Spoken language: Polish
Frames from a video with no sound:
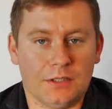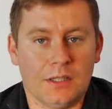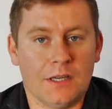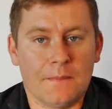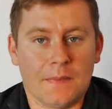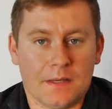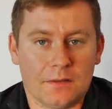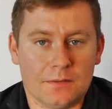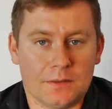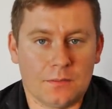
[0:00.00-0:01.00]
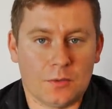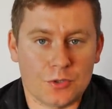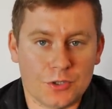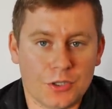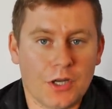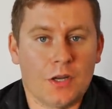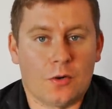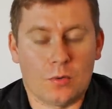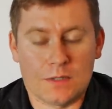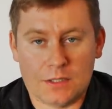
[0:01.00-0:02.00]
i wzmożyć
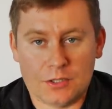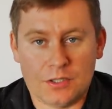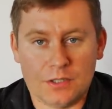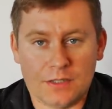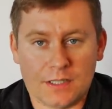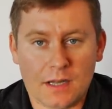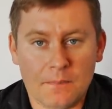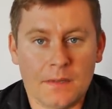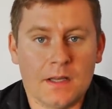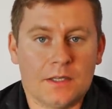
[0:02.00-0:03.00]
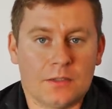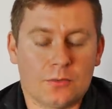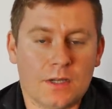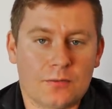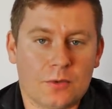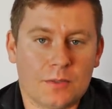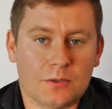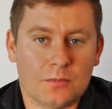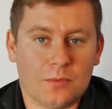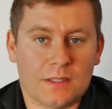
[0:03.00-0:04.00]
chłodzenie silnika. Druga forma
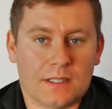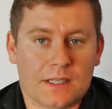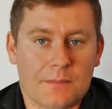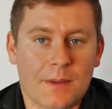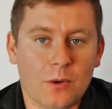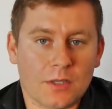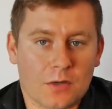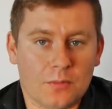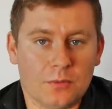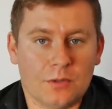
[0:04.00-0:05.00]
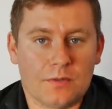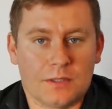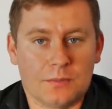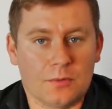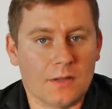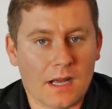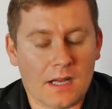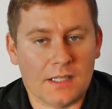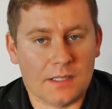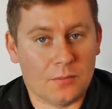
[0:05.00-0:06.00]
to była taka pełna obudowa typu
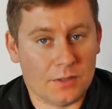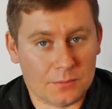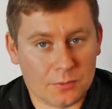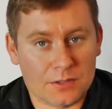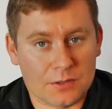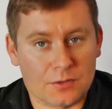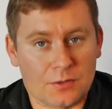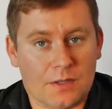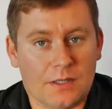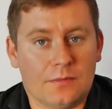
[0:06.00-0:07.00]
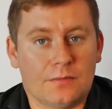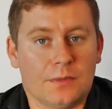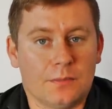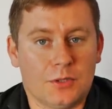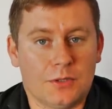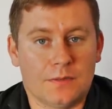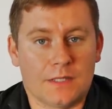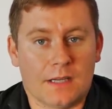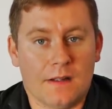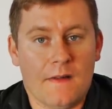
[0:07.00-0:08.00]
NAKA, jaka była na przykład stosowana w
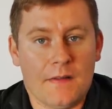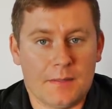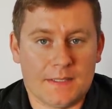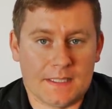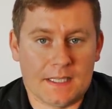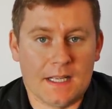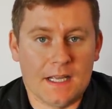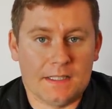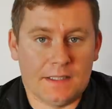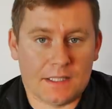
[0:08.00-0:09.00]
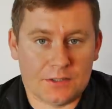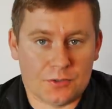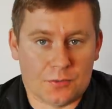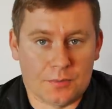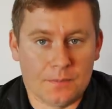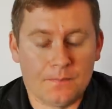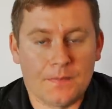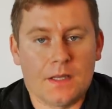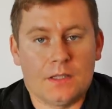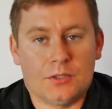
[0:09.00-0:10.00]
myśliwcach PZL Jastrząb.
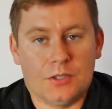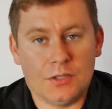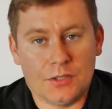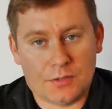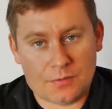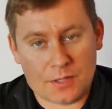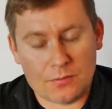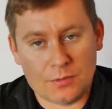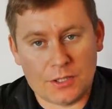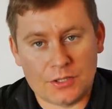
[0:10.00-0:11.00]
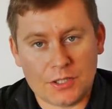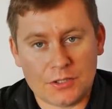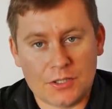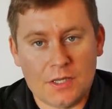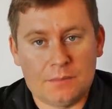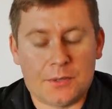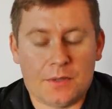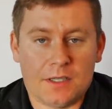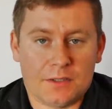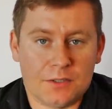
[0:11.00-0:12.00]
Silnik w RWD-6 miał
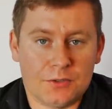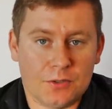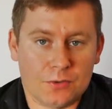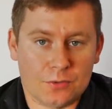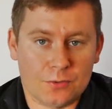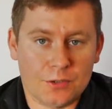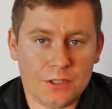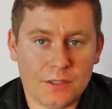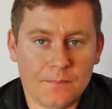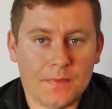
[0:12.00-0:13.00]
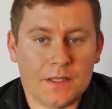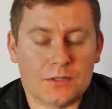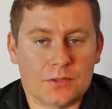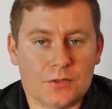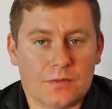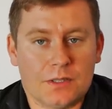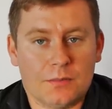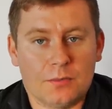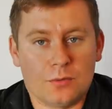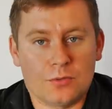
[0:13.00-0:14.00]
elektryczny rozrusznik, stosowane
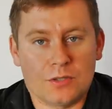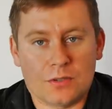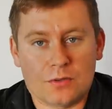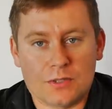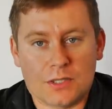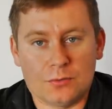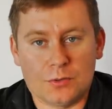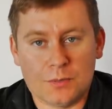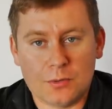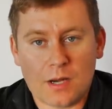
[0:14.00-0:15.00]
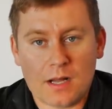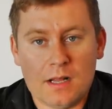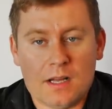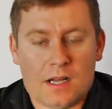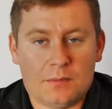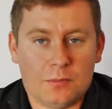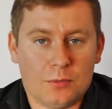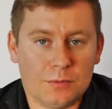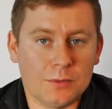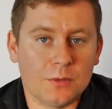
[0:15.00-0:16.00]
różnego rodzaju śmigła, albo
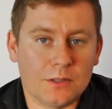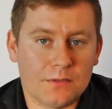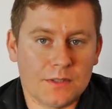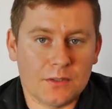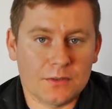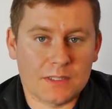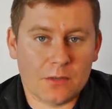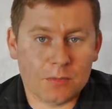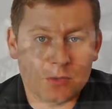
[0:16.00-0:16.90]
było śmigło drewniane o stałym